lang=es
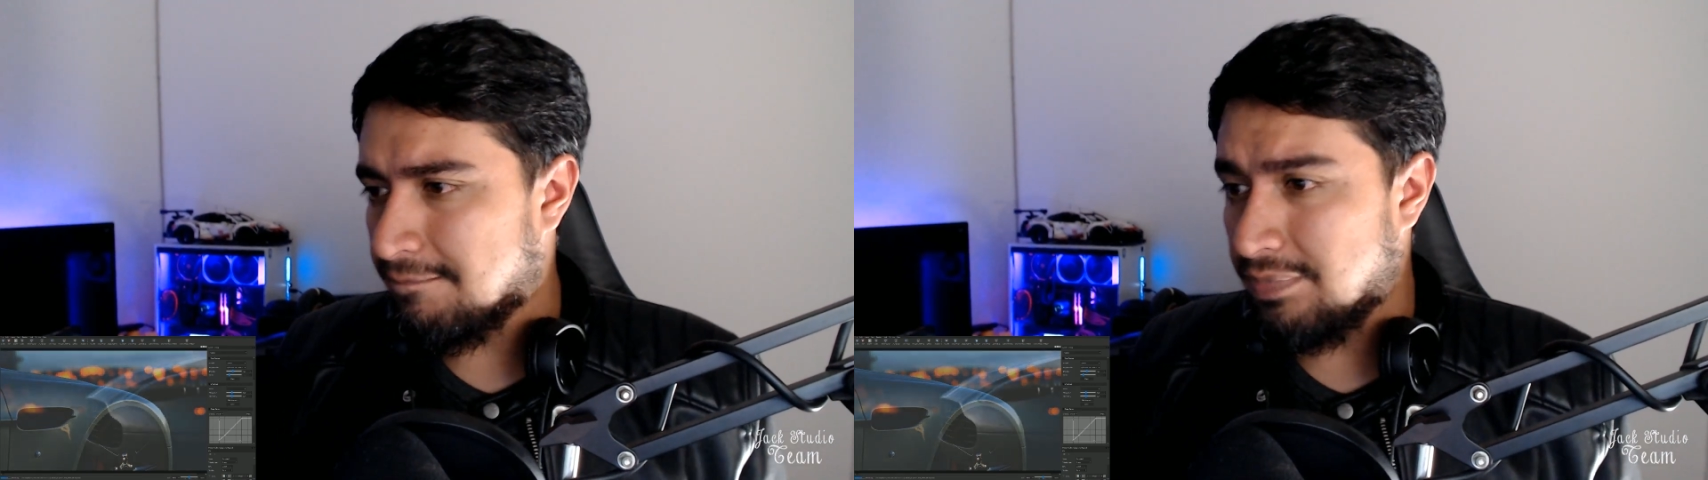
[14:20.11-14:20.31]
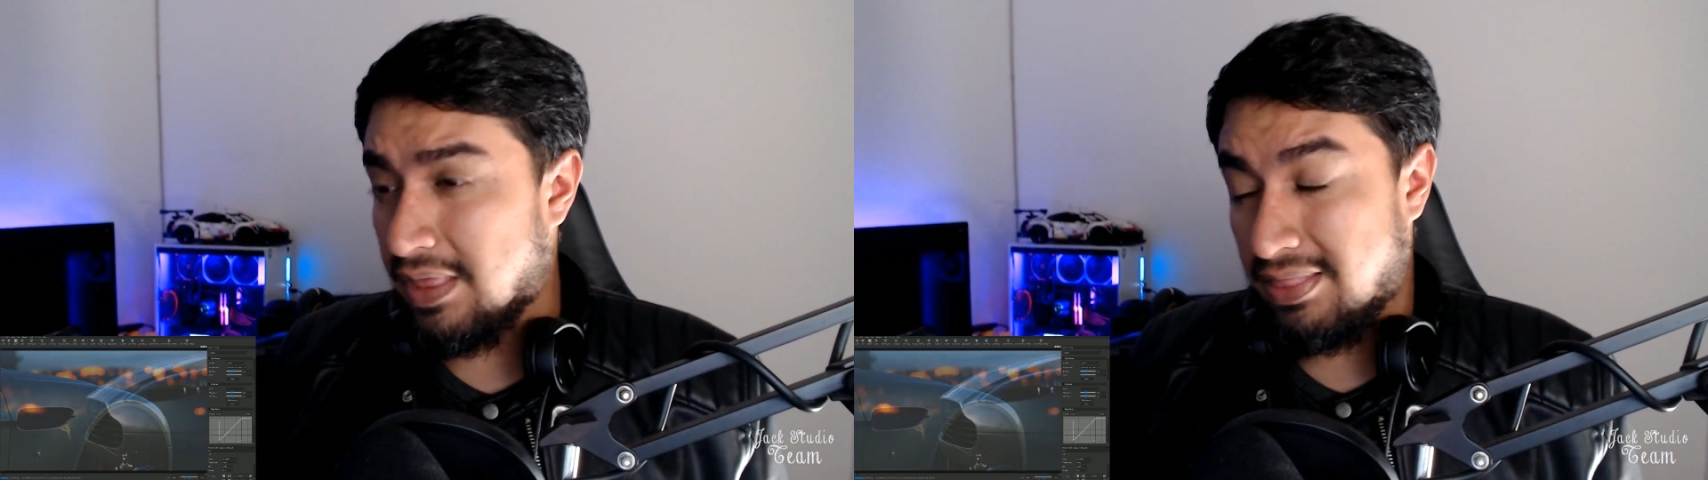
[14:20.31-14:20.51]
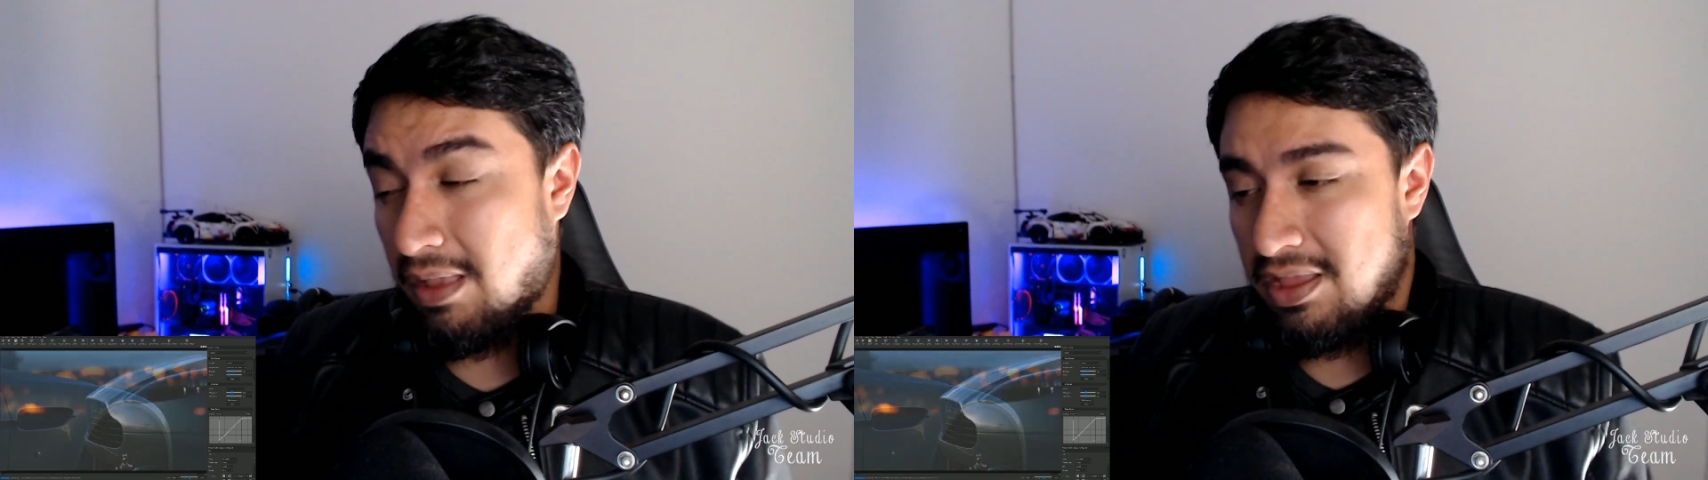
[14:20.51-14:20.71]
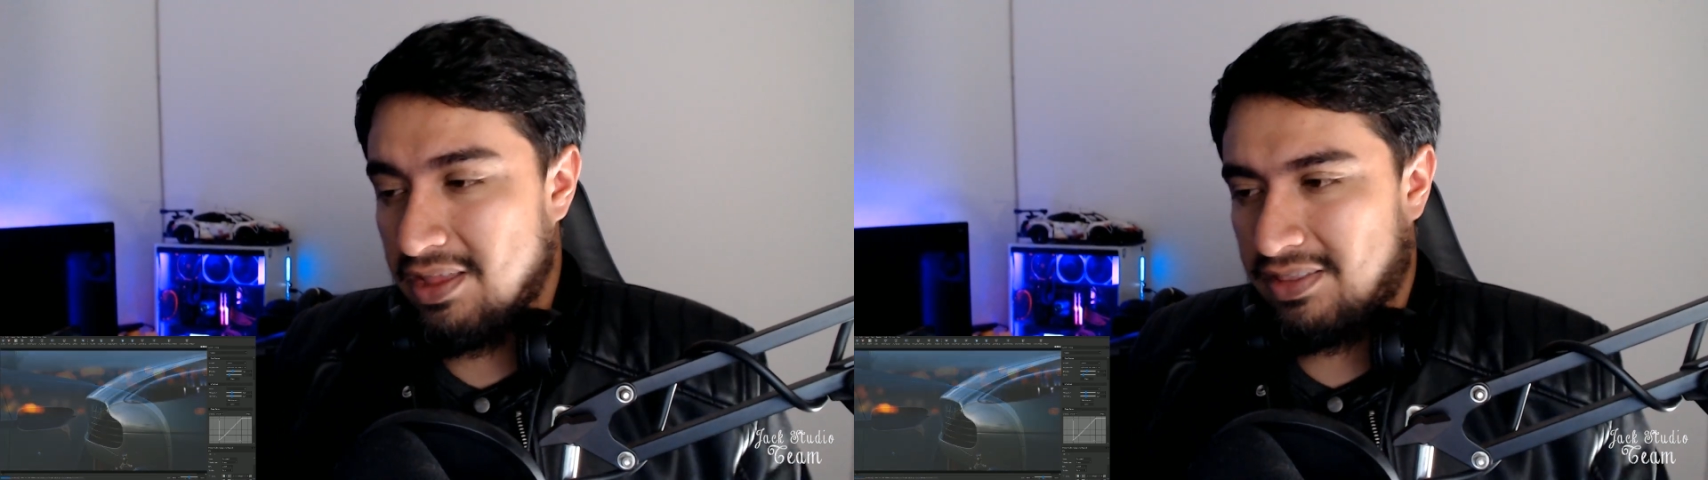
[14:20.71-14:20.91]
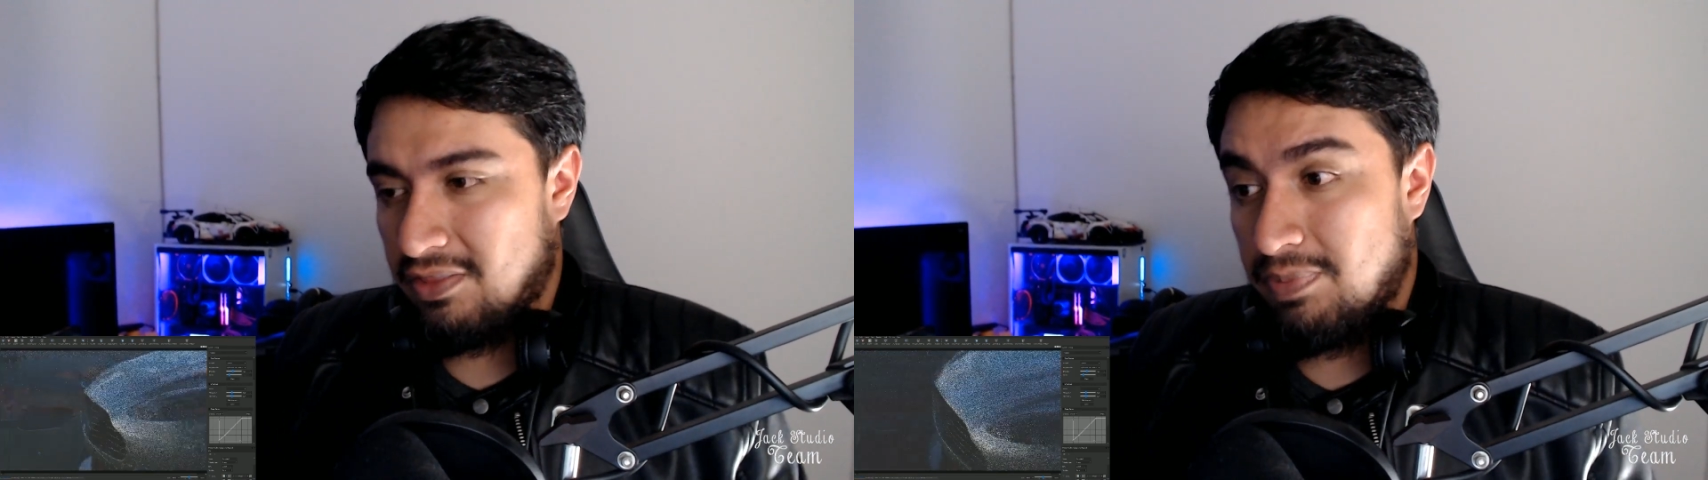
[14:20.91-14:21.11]
Está,
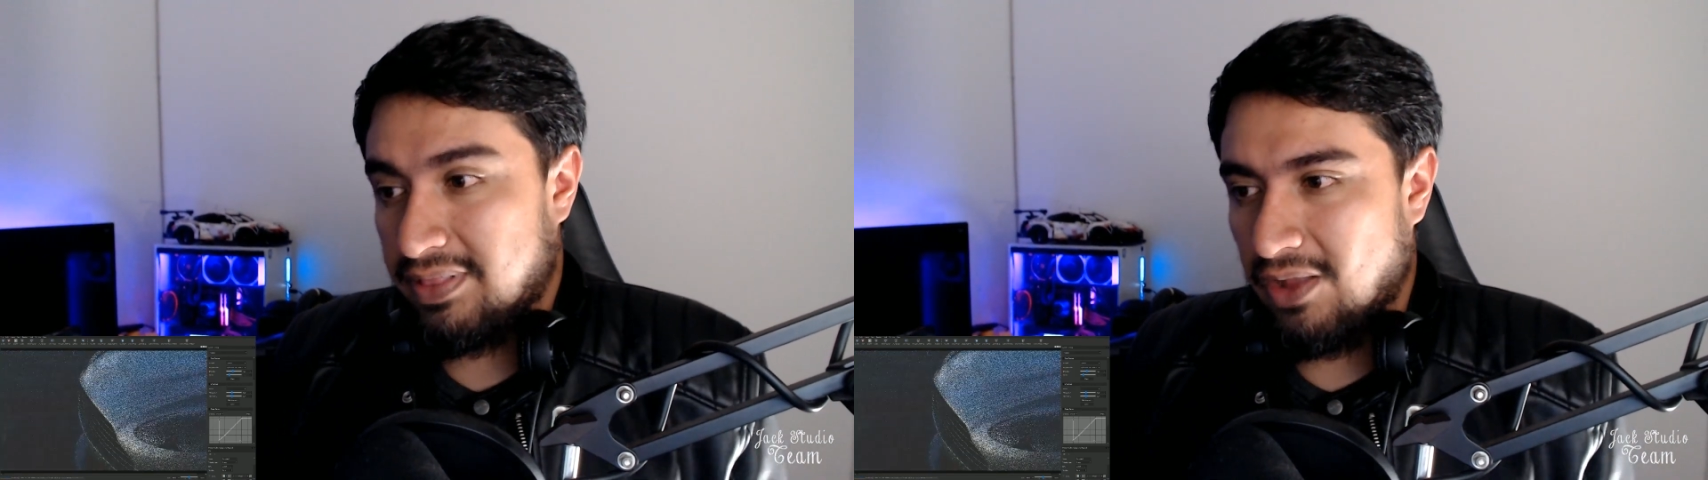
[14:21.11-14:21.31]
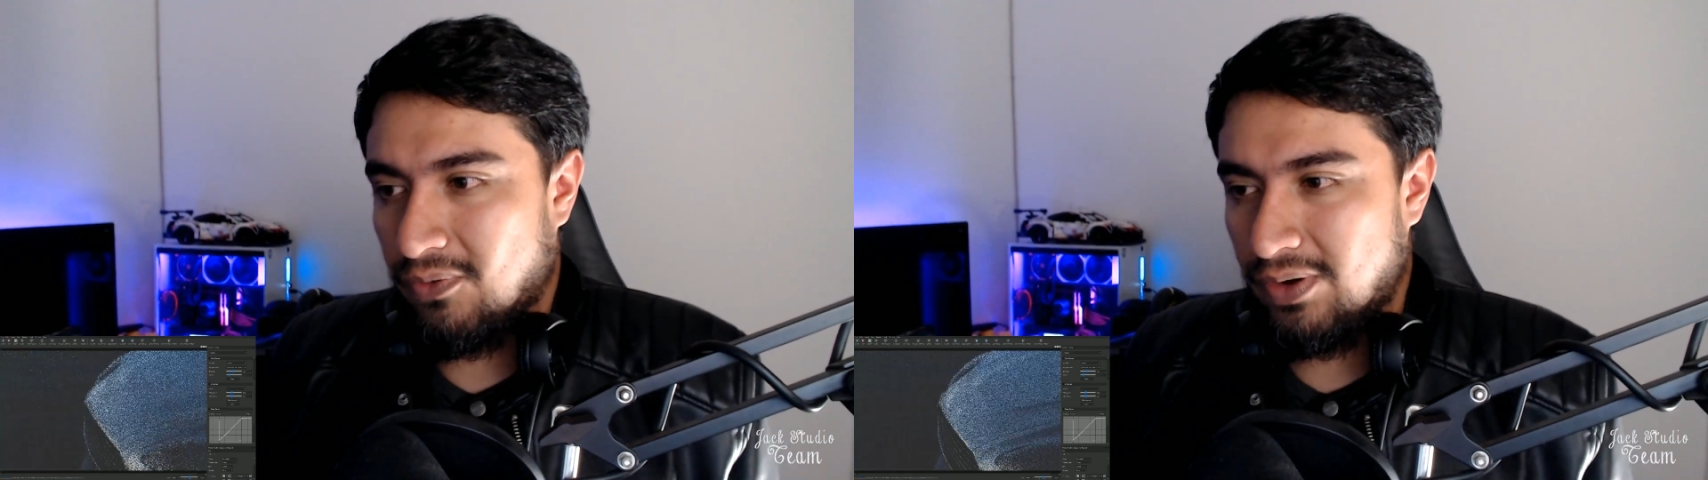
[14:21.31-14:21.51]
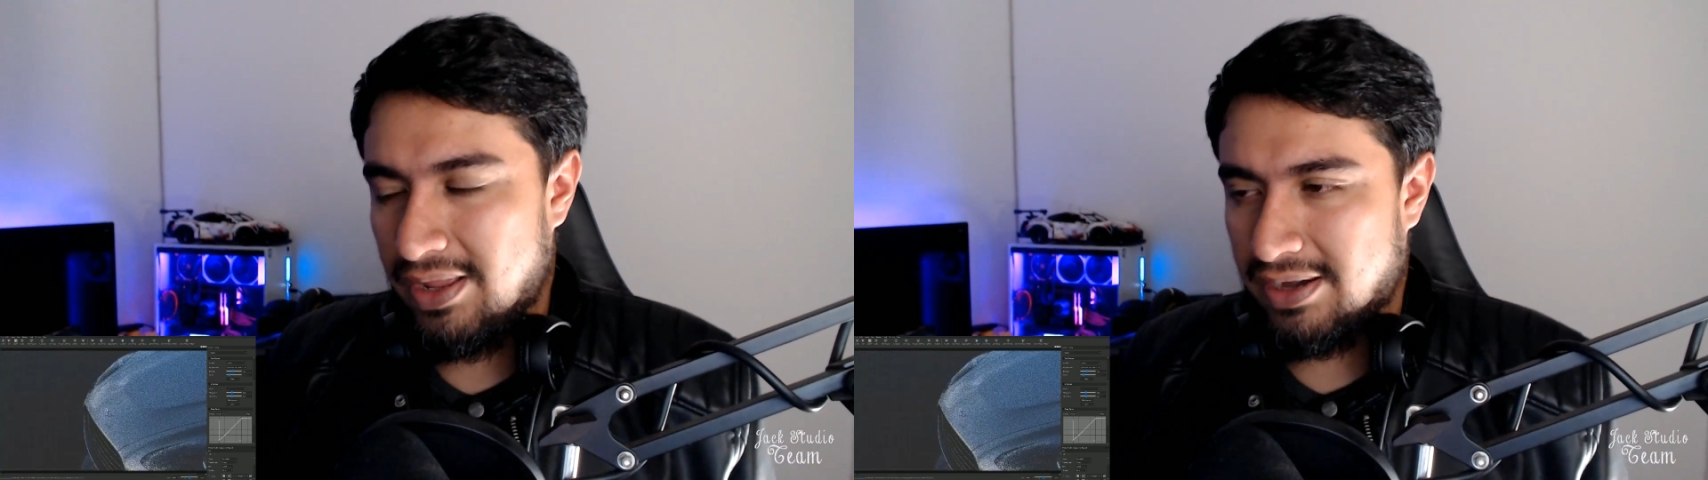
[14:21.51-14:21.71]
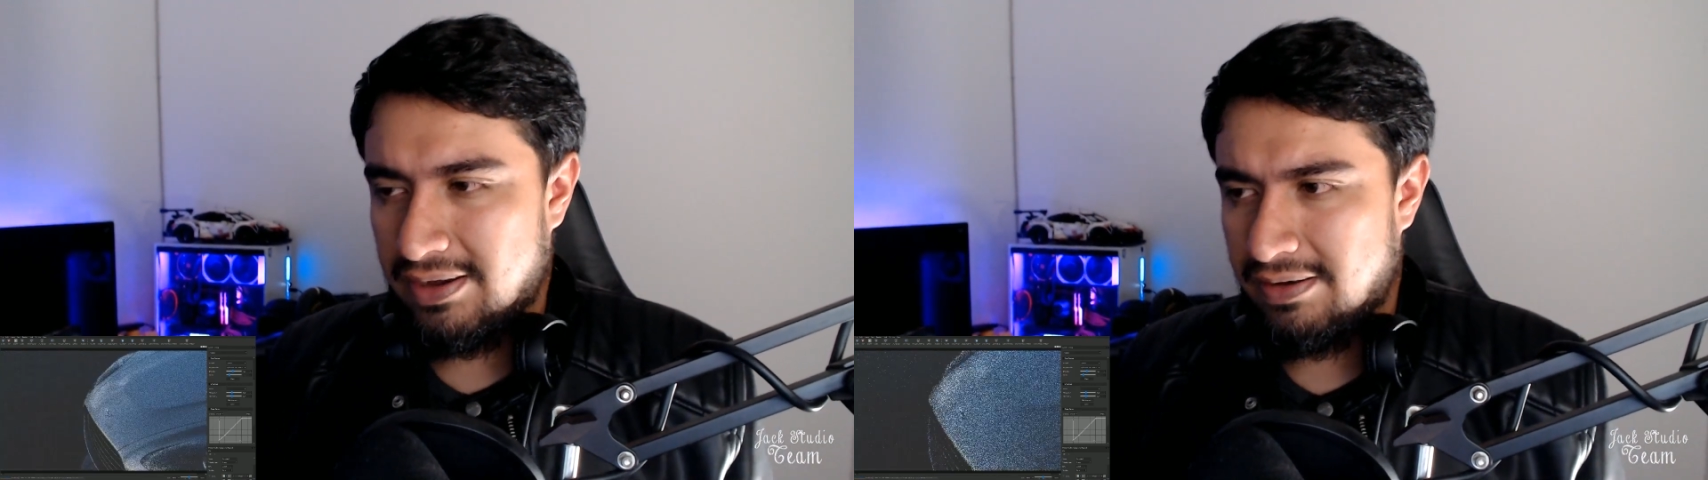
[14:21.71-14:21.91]
espectacular.